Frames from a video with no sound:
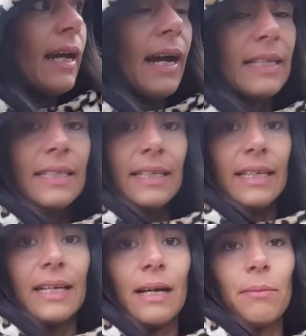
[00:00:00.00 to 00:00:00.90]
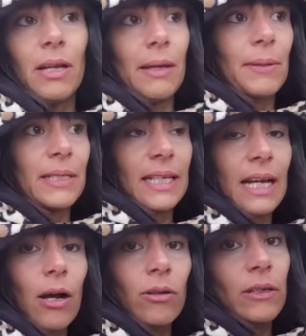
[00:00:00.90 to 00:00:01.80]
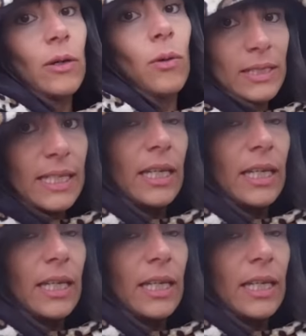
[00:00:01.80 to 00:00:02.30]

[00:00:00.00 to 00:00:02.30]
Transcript: así que dejamos la mercha acá y Juan se